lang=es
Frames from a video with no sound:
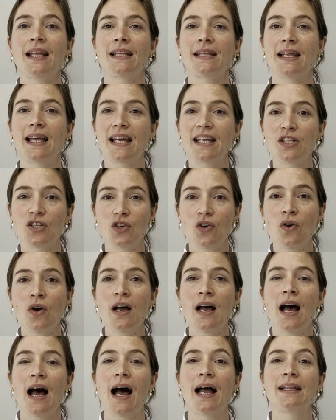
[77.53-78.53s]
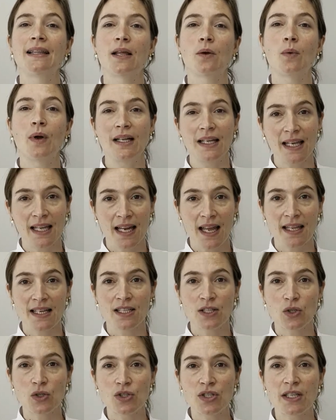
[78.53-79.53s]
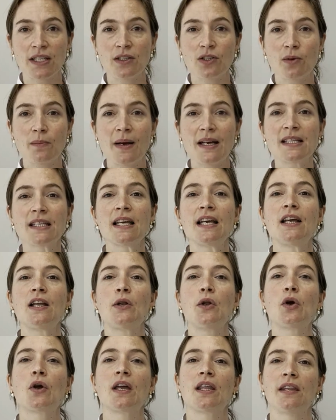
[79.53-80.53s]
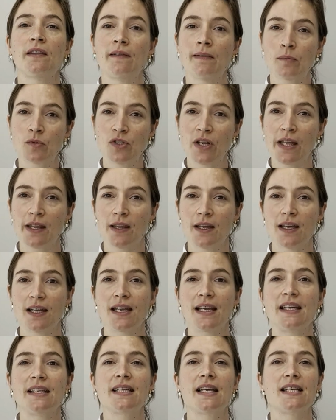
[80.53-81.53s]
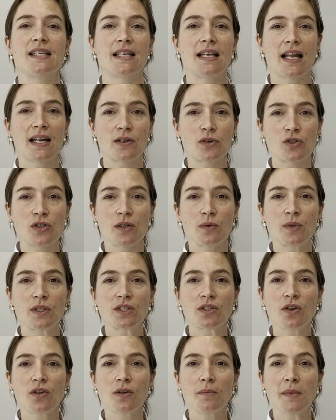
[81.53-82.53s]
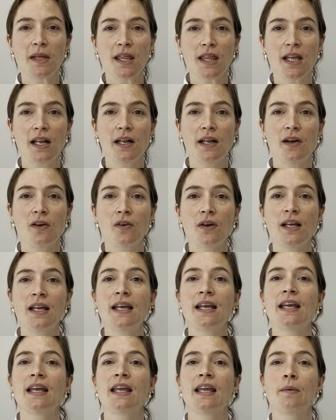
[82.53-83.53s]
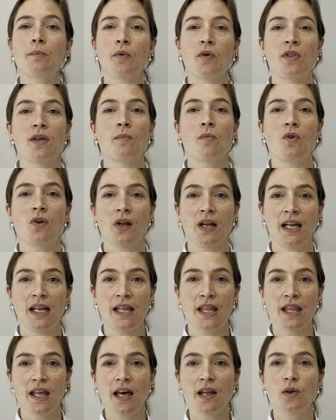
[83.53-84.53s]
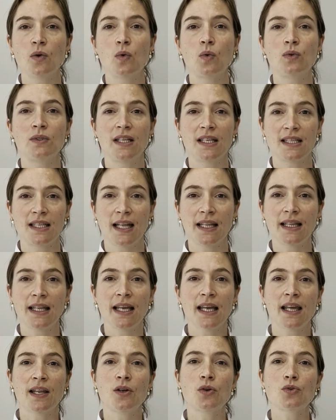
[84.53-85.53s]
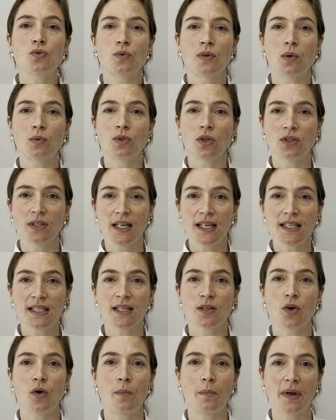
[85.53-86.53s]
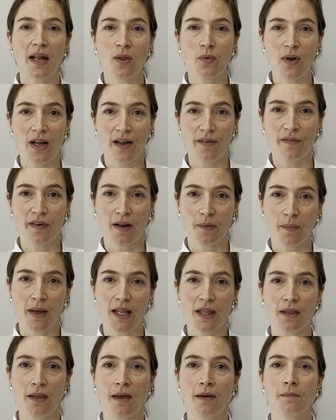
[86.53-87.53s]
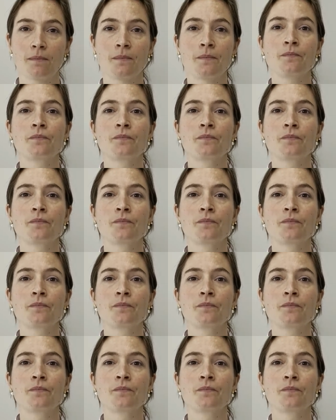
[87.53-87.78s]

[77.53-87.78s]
De hecho, ante cualquiera de estos síntomas, lo que debemos hacer es aislarnos en nuestro domicilio y podemos realizar un test de antígenos, un autotest comprado en la farmacia